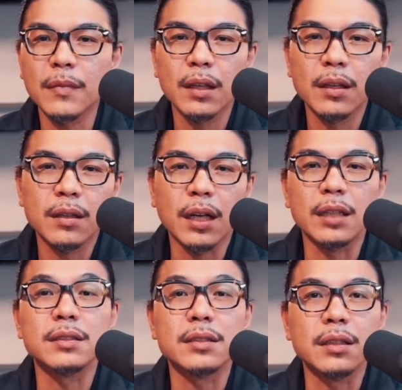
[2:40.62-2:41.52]

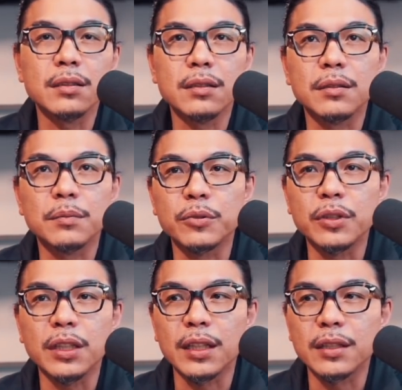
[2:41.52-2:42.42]
探险的，你不应
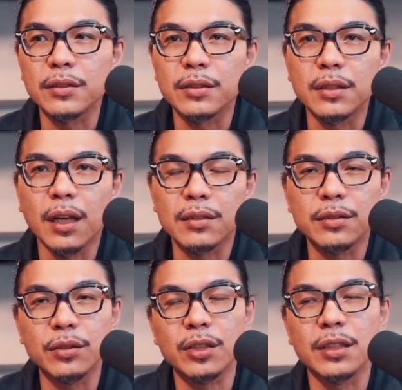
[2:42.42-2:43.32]
该就是好像
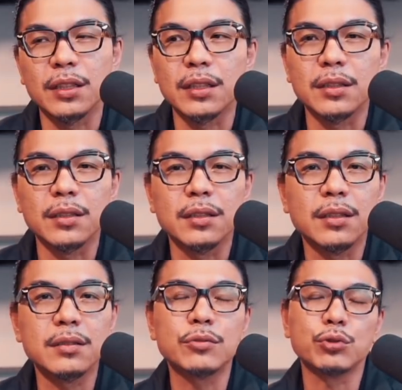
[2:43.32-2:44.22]
就停在这里，然后
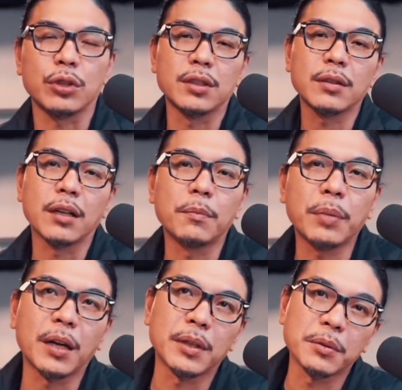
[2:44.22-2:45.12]
就觉得好像巴
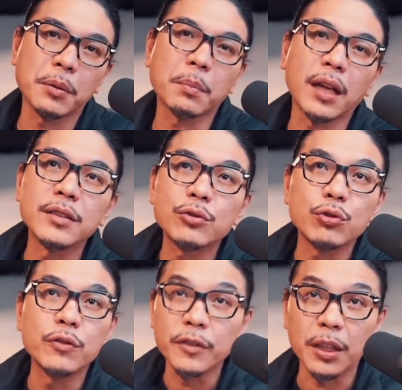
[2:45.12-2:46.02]
拿马那边蛮舒
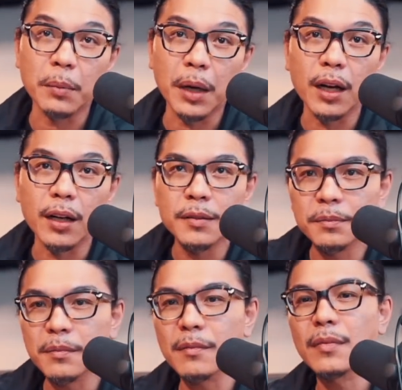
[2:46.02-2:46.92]
服的嘛
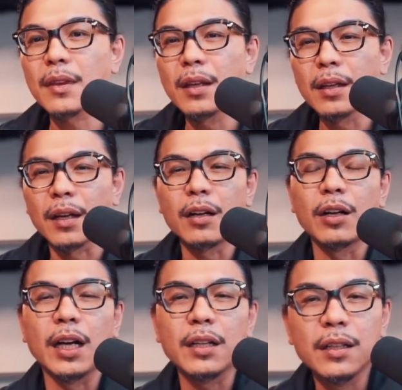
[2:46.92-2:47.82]
啊。”然后后
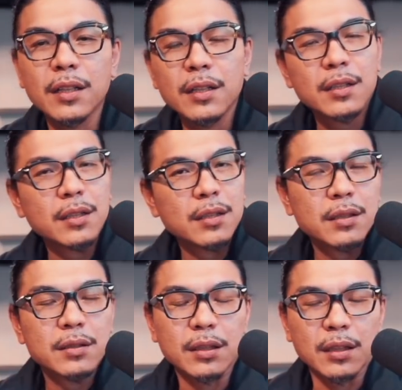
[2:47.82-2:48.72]
来，
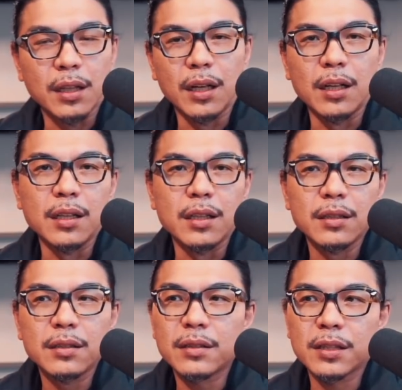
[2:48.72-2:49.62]
这个
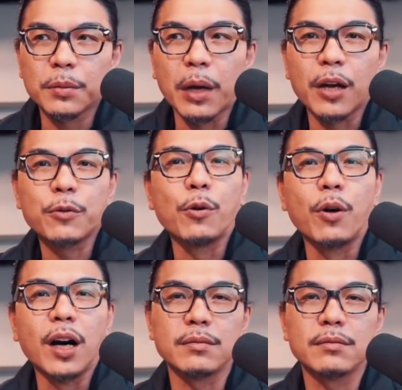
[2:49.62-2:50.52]
西班牙国
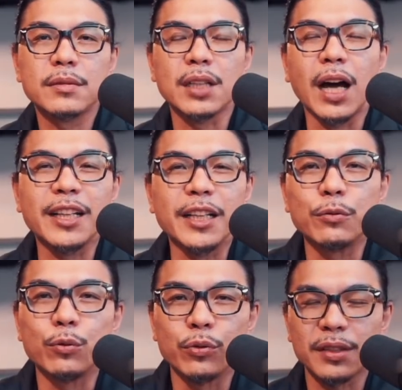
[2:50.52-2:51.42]
王查理
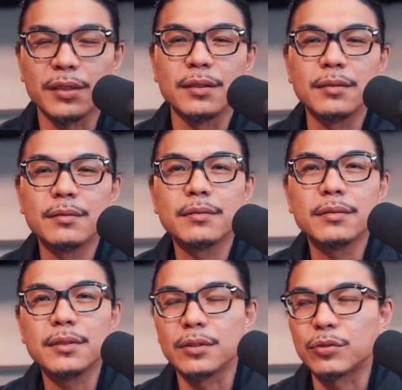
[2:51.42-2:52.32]
五世
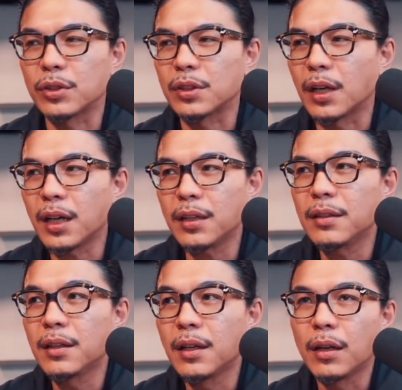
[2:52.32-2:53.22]
就觉得，哎、欸。
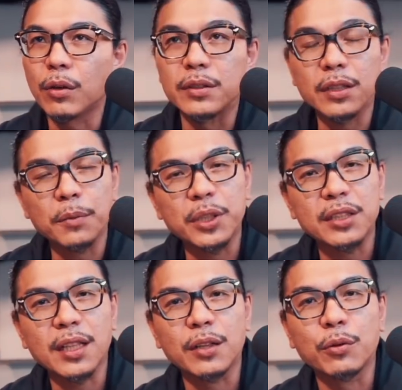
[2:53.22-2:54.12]
哦，你这个皮
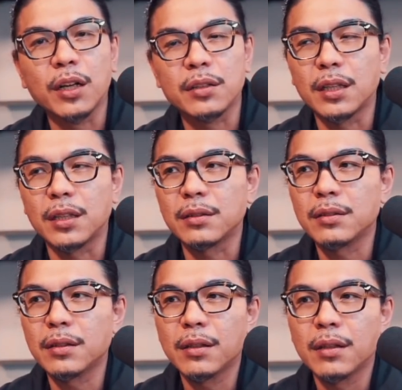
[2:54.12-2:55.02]
塞罗好像
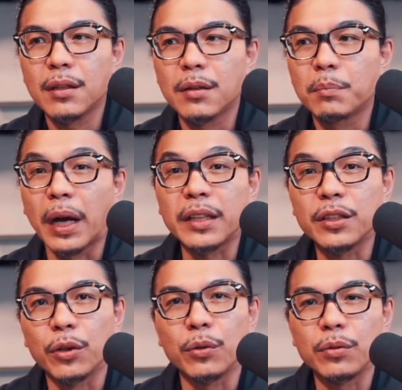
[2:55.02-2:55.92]
蛮有